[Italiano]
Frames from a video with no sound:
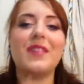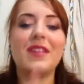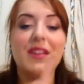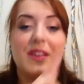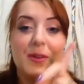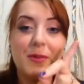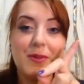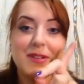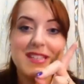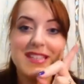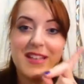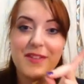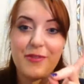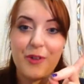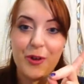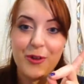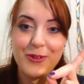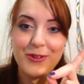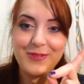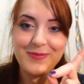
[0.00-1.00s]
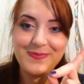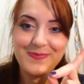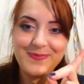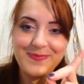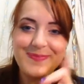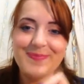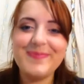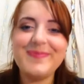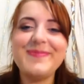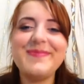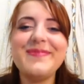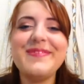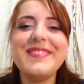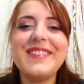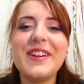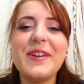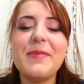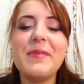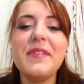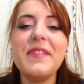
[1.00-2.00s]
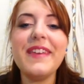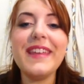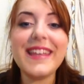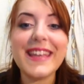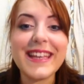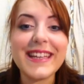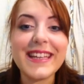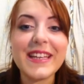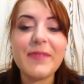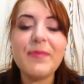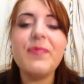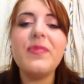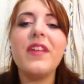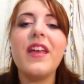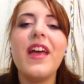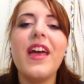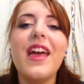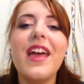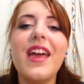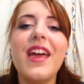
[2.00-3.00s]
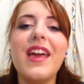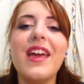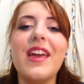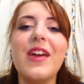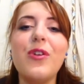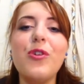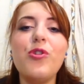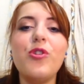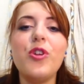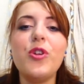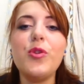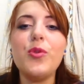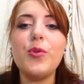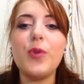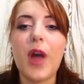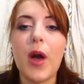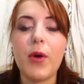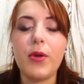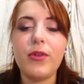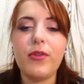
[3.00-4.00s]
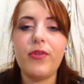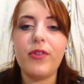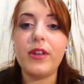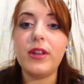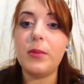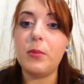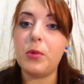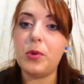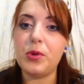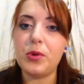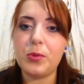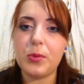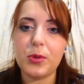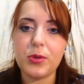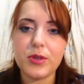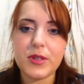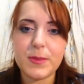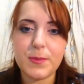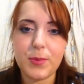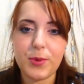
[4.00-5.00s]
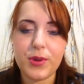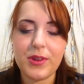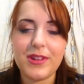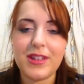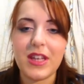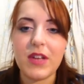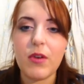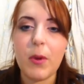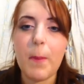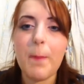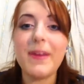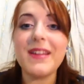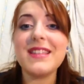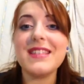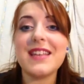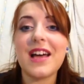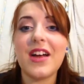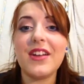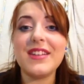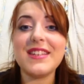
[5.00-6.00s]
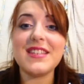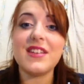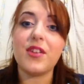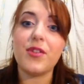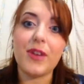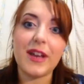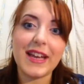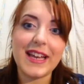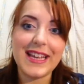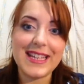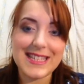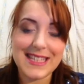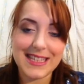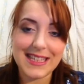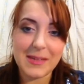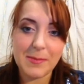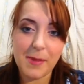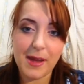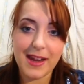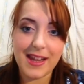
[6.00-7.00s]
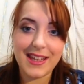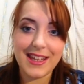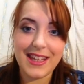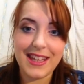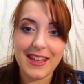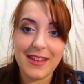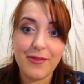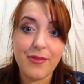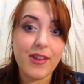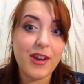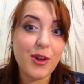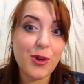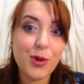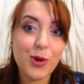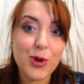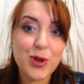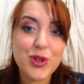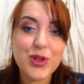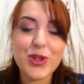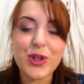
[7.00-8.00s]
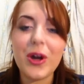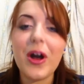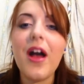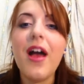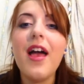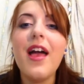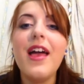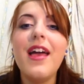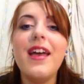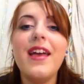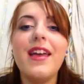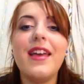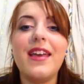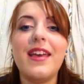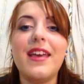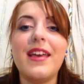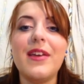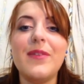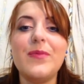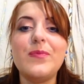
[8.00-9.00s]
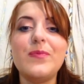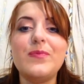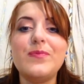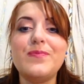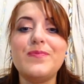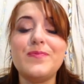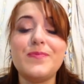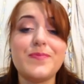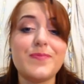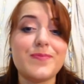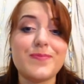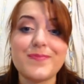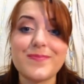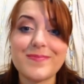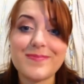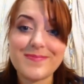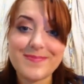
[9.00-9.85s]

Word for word: in questa foto, come vedete, eh, ho scelto un outfit molto molto sportivo. Ho pensato, essendo anche la settimana di Ferragosto, ehm,